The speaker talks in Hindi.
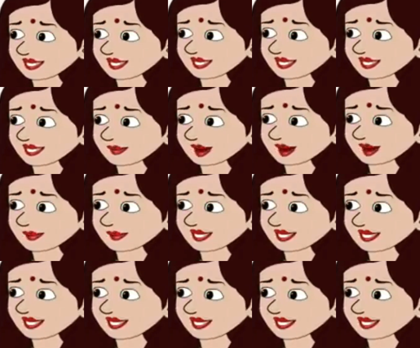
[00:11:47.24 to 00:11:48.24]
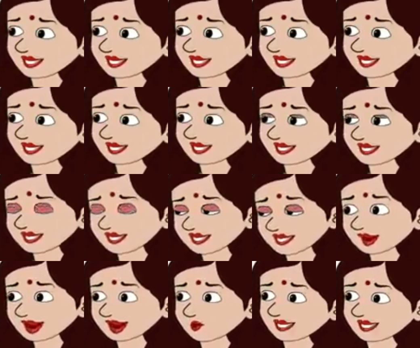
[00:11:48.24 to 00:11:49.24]
हुए आप अभिमन्यु की शादी
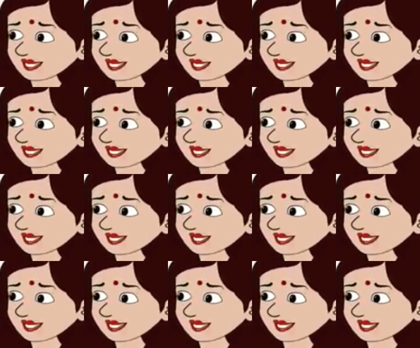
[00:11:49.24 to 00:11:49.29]
किसी और